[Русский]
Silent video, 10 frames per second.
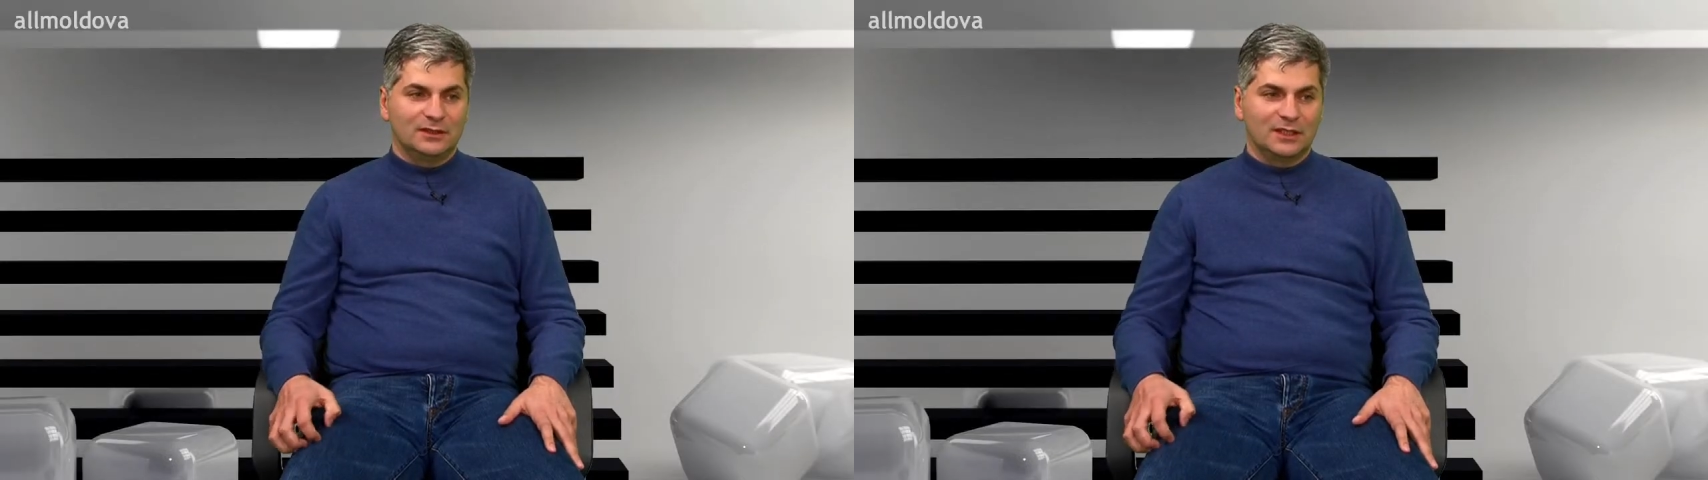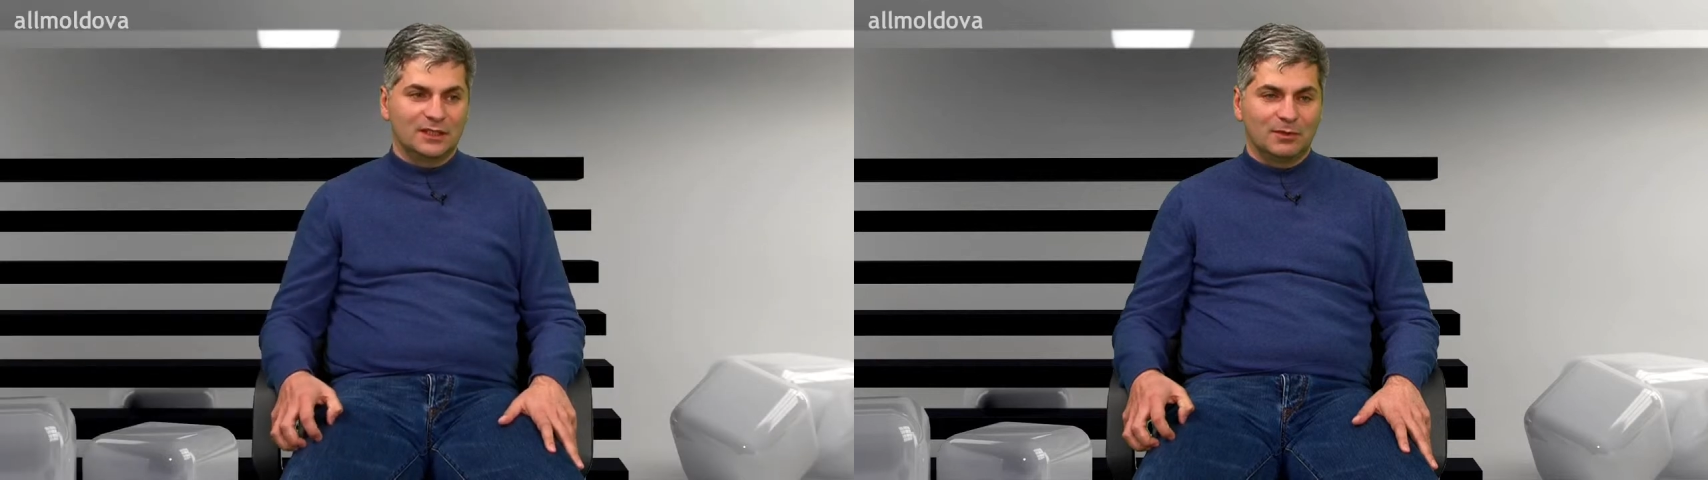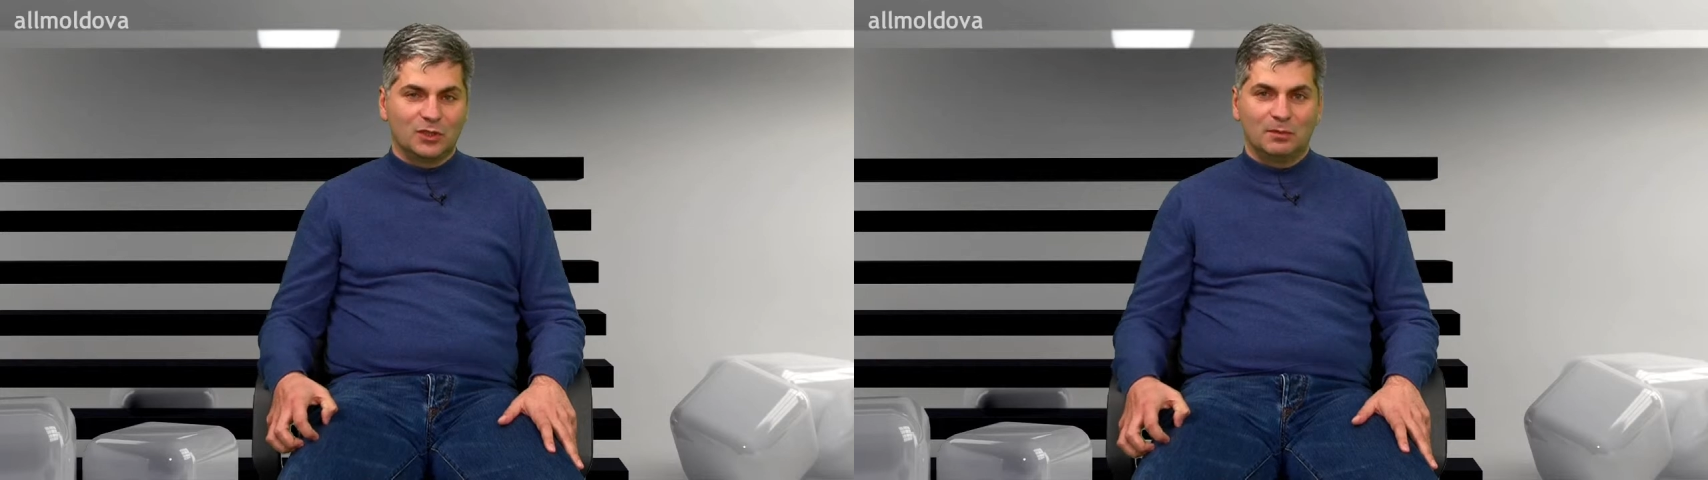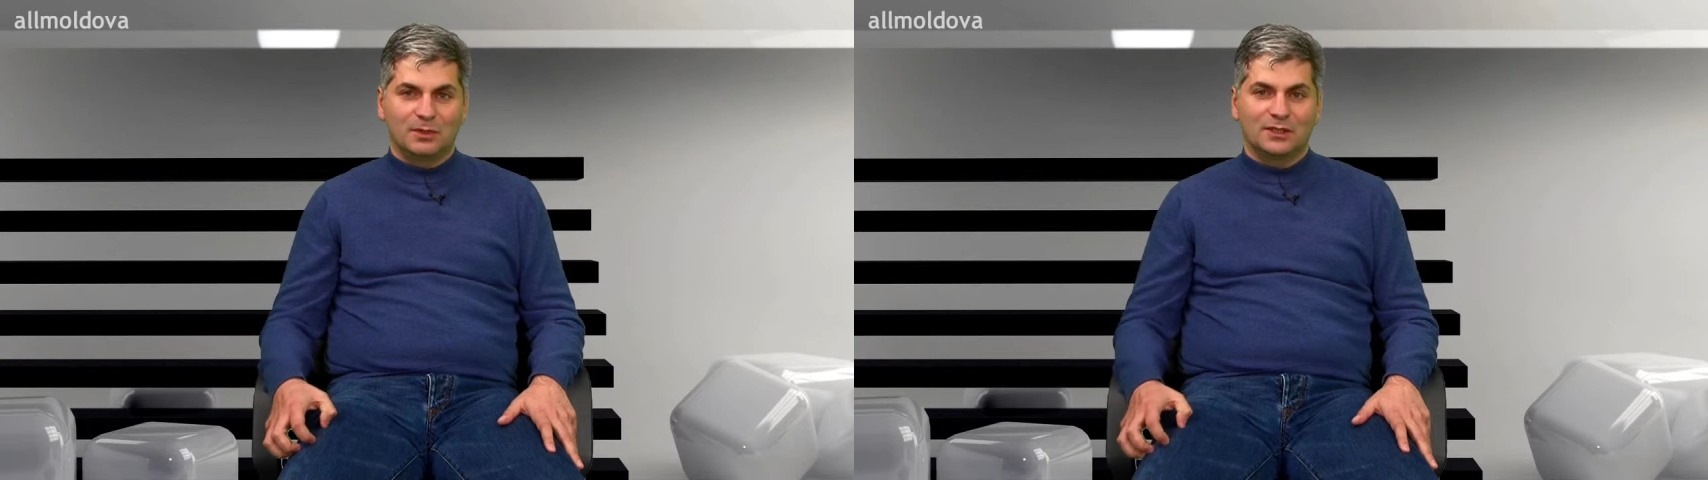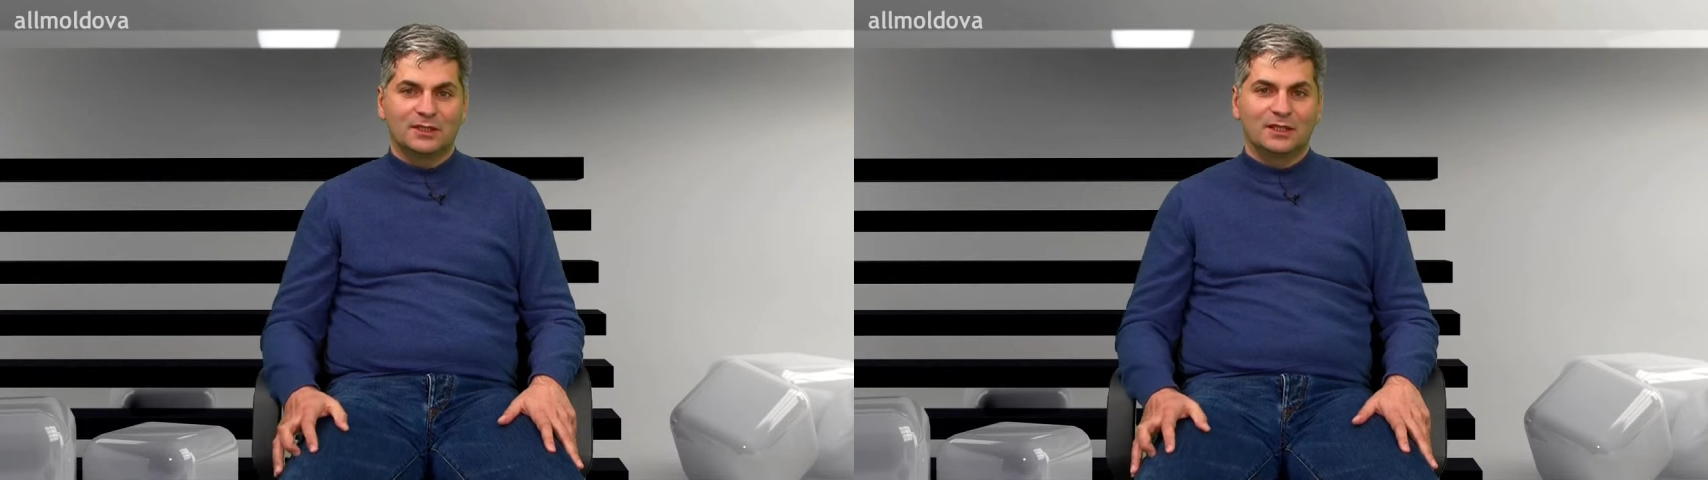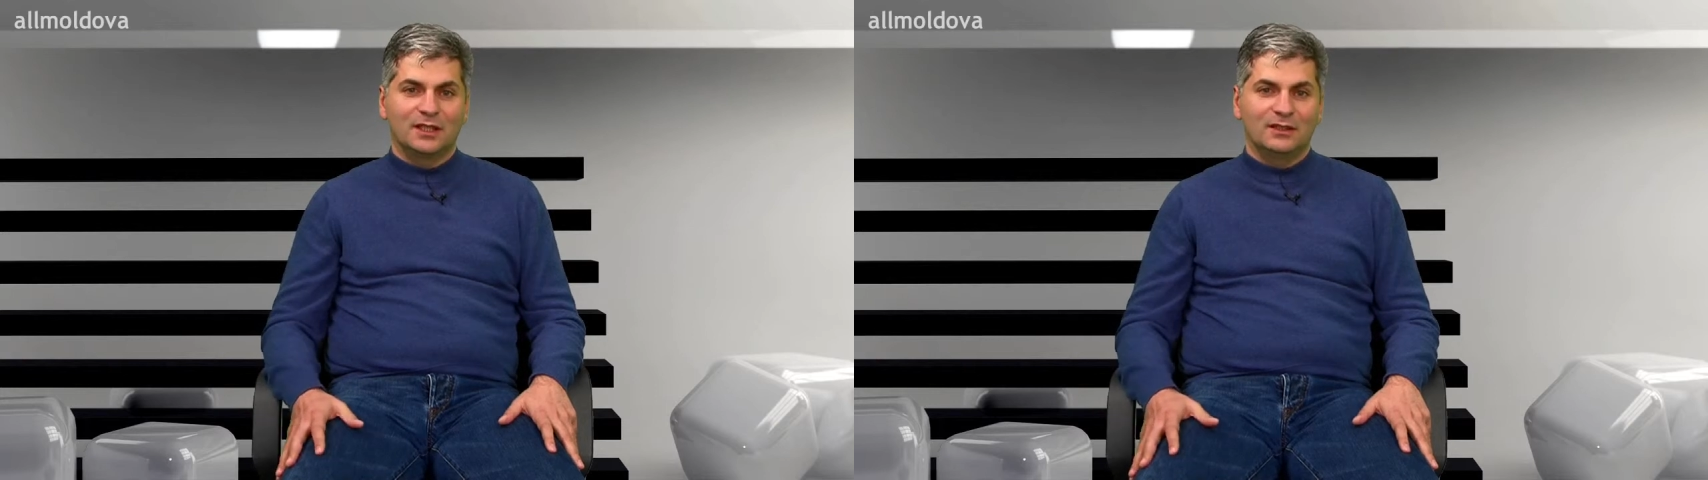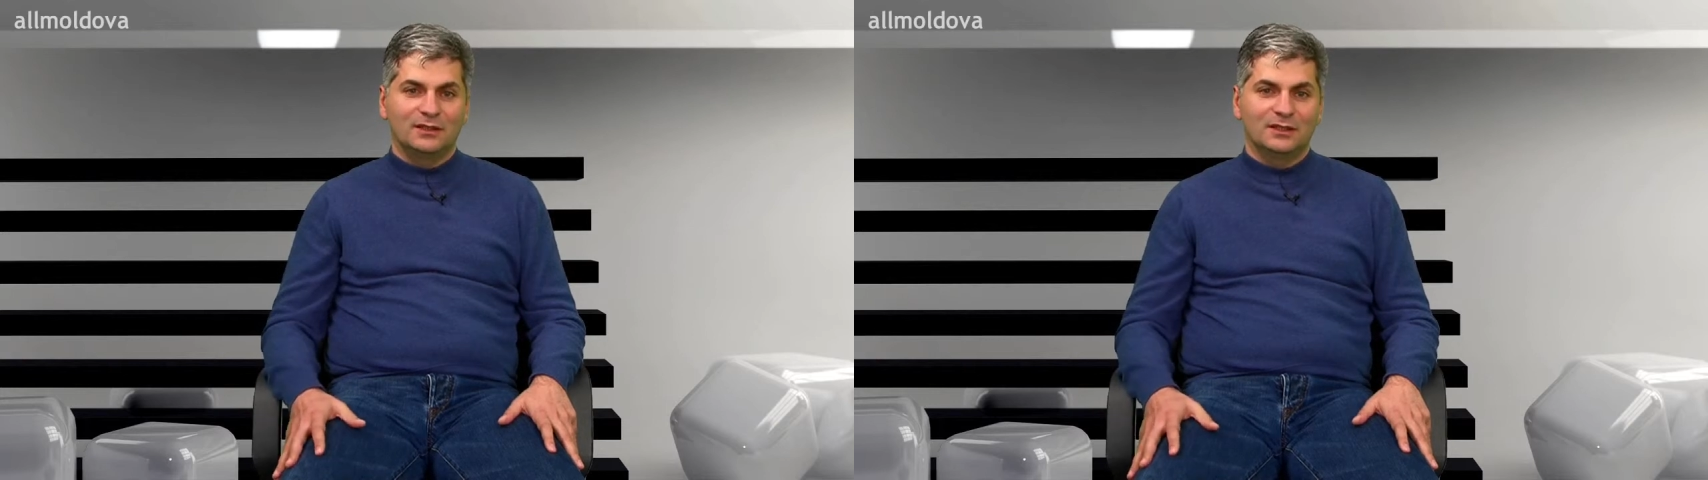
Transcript: зарыт большой потенциал.